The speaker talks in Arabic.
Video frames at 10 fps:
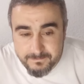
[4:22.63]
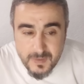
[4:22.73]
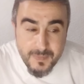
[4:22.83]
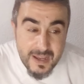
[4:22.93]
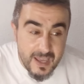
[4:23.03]

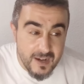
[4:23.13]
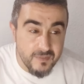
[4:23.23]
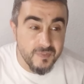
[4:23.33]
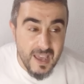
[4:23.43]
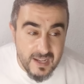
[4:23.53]
ما
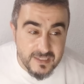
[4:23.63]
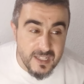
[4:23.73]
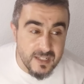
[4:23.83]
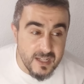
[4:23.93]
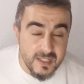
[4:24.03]
نعرف حاله
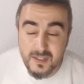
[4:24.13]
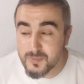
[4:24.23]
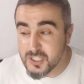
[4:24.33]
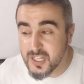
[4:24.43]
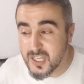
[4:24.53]
انني
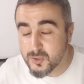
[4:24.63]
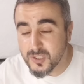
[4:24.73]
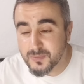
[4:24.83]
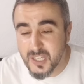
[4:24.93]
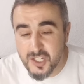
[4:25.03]
مشيت
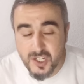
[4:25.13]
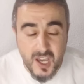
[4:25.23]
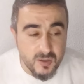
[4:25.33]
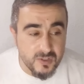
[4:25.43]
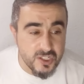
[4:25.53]
وخدمت غير
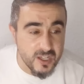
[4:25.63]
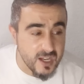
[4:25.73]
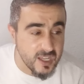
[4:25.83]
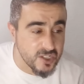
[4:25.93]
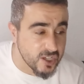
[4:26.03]
شهر ولا
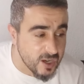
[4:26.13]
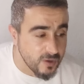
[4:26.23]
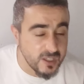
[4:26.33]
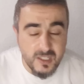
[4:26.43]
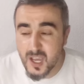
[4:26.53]
شهرين جراو
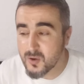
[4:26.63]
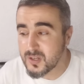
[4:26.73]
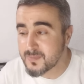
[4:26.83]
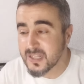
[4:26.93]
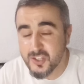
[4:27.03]
عليا ولا
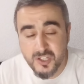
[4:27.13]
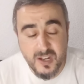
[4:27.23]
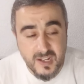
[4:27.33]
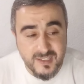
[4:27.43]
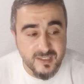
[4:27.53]
ما قدرتش
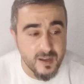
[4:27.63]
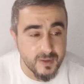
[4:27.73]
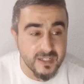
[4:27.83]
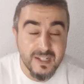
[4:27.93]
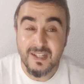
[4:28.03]
انني
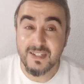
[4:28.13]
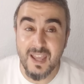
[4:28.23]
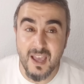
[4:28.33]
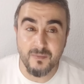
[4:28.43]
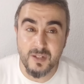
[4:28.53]
نستمر
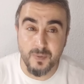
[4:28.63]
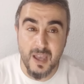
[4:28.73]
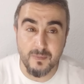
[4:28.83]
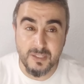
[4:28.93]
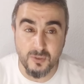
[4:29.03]
نعم
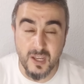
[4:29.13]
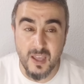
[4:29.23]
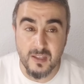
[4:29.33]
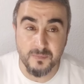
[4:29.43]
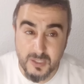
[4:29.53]
نبقى بدون
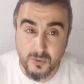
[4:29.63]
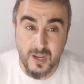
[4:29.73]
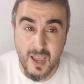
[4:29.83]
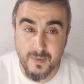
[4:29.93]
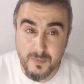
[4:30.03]
خ... بدون
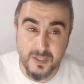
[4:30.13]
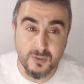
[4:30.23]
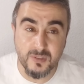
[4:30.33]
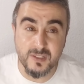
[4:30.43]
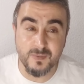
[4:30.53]
العمل
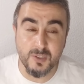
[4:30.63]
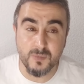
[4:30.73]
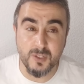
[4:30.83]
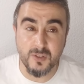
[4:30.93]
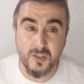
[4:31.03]
بدون سميتو
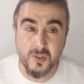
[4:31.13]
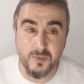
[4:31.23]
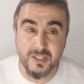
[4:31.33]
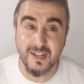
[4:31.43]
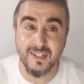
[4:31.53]
بدون انزون
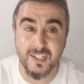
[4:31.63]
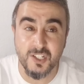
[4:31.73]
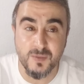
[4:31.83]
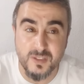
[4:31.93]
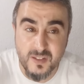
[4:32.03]
ويطال على داك
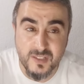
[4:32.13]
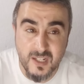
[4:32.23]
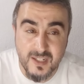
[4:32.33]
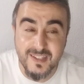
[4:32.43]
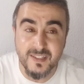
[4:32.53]
الشيء بزاف ديال
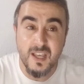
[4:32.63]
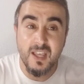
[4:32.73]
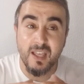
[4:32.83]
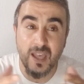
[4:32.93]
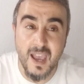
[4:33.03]
الناس
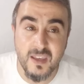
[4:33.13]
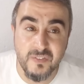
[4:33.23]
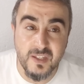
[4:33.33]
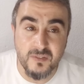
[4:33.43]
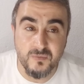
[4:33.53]
خايفين